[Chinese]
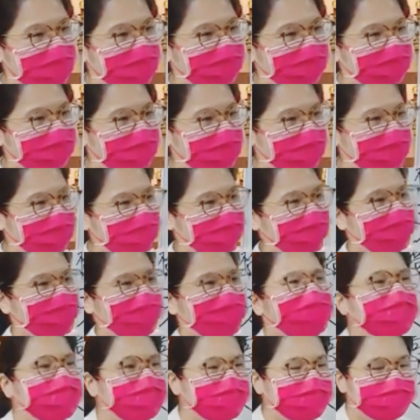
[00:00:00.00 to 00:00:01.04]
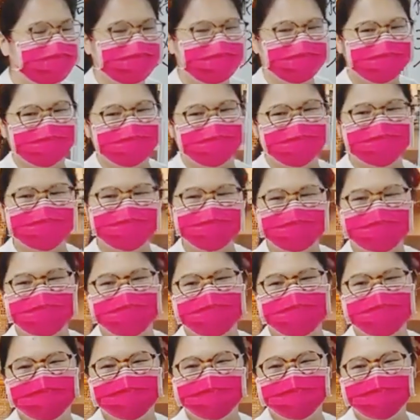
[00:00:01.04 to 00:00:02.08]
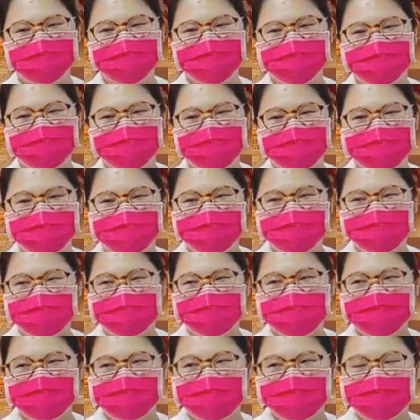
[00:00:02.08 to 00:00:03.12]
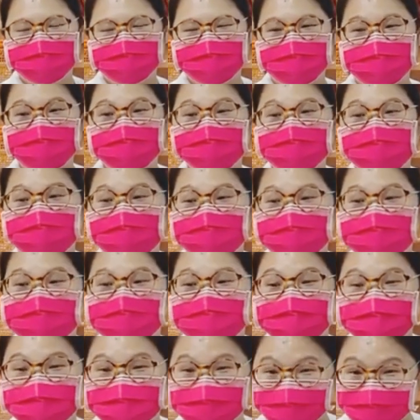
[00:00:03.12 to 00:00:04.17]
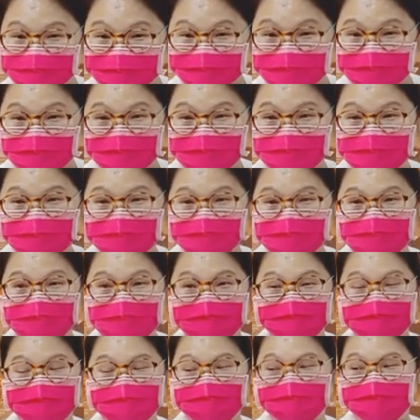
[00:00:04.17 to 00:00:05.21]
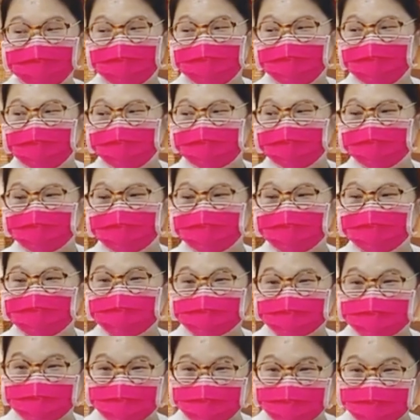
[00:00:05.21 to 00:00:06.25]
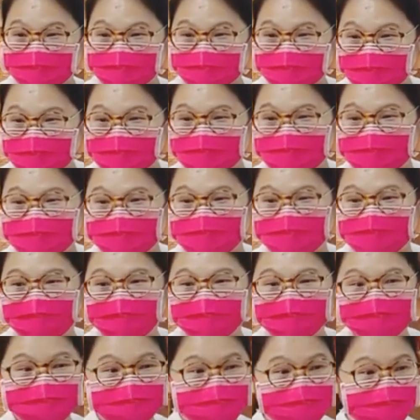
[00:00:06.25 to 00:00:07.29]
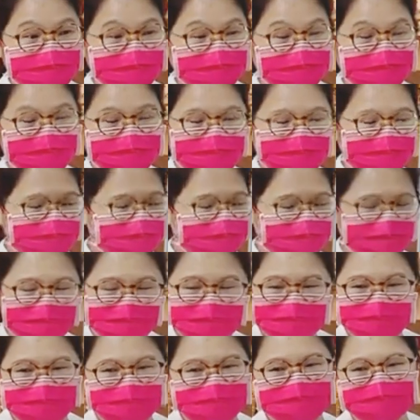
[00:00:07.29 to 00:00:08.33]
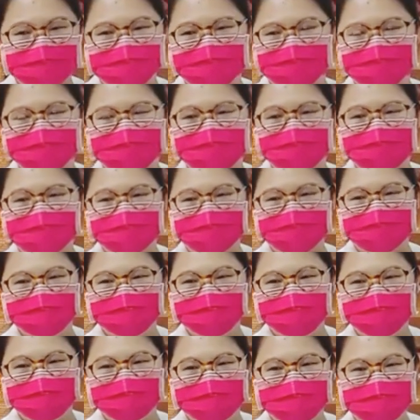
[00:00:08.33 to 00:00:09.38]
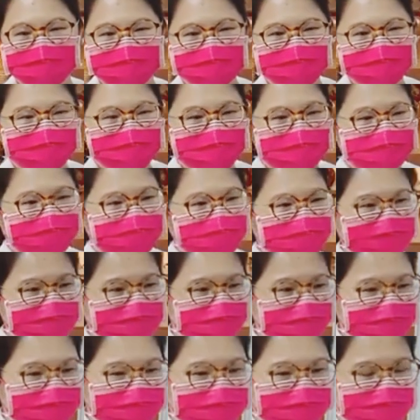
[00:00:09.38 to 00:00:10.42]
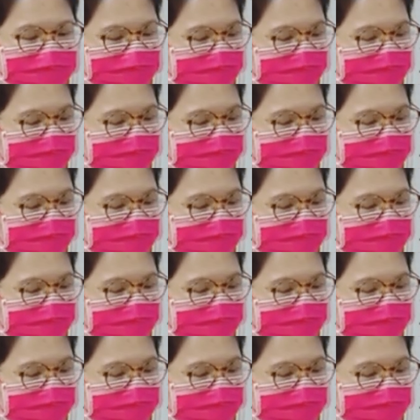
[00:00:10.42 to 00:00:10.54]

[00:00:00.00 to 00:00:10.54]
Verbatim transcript: 从训体、学林学林语到唱林歌，他都很认真。可是到这个这边是一个抗战的时候，他过不去了。他为什么？因